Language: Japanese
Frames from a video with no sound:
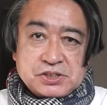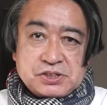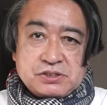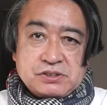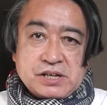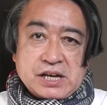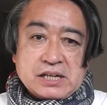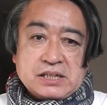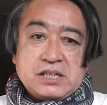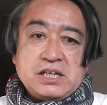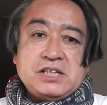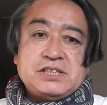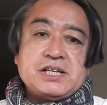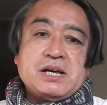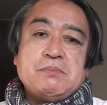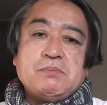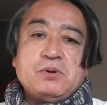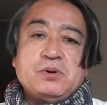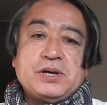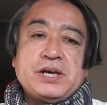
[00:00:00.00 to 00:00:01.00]
選手や T
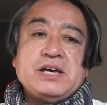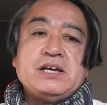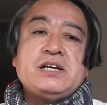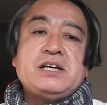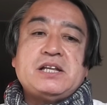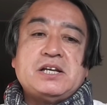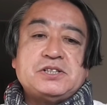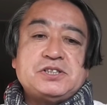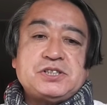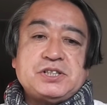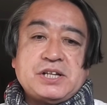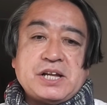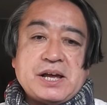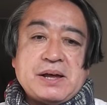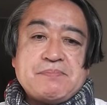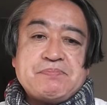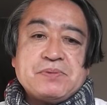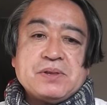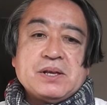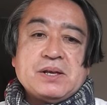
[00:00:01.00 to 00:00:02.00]
さんも元気ですし
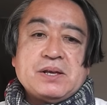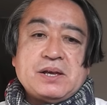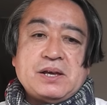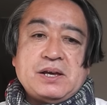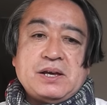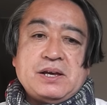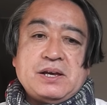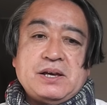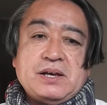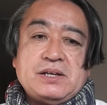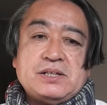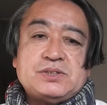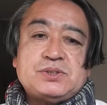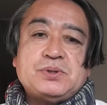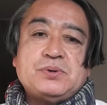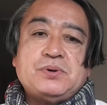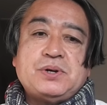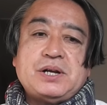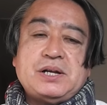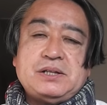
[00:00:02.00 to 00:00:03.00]
ね、え
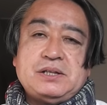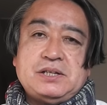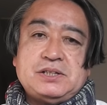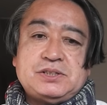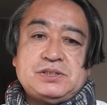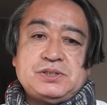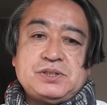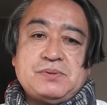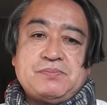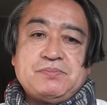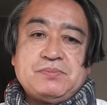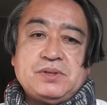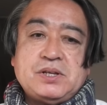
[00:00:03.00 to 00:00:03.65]
そうなんですよ。